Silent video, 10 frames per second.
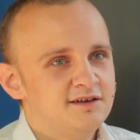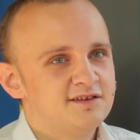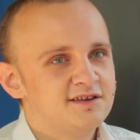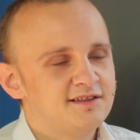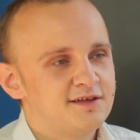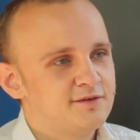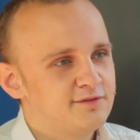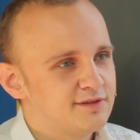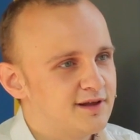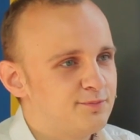że nie da się
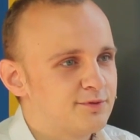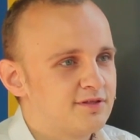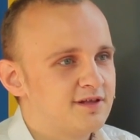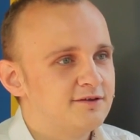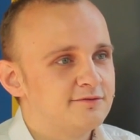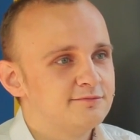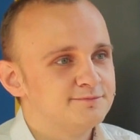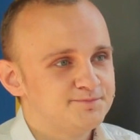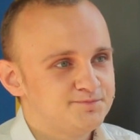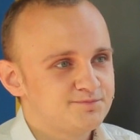wystać pod sceną.
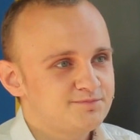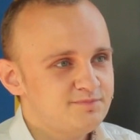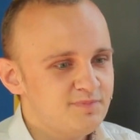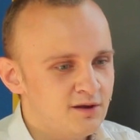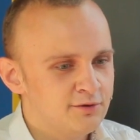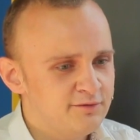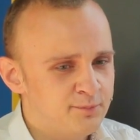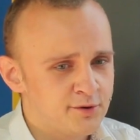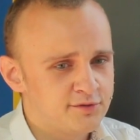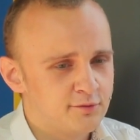Oni
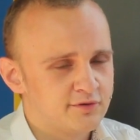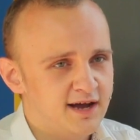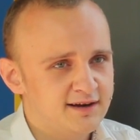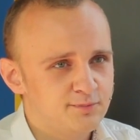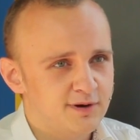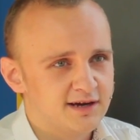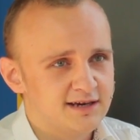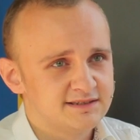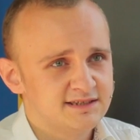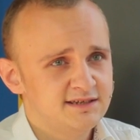w Polsce już grali parę
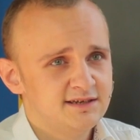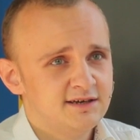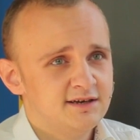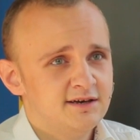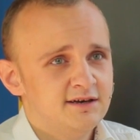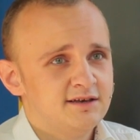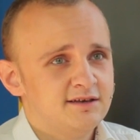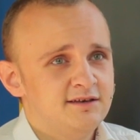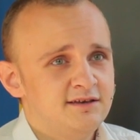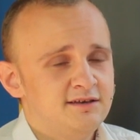razy,
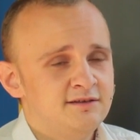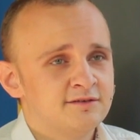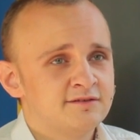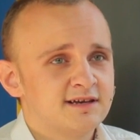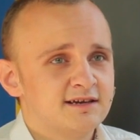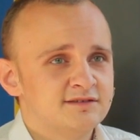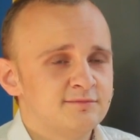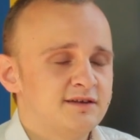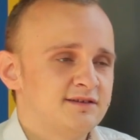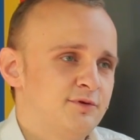i no, za
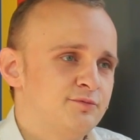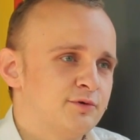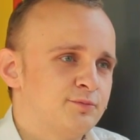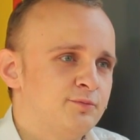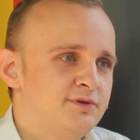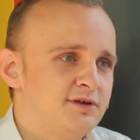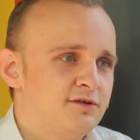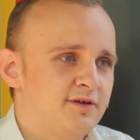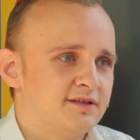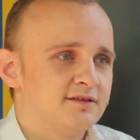każdym razem odbiór
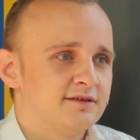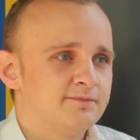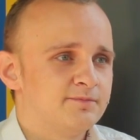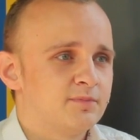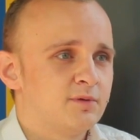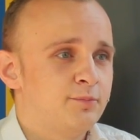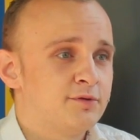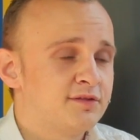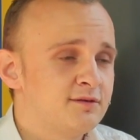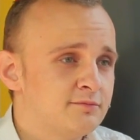publiki świetny.
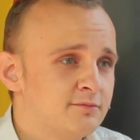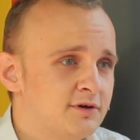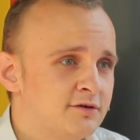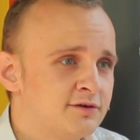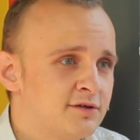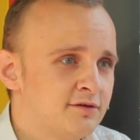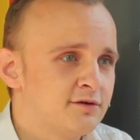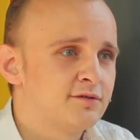Poza tym Cornerstone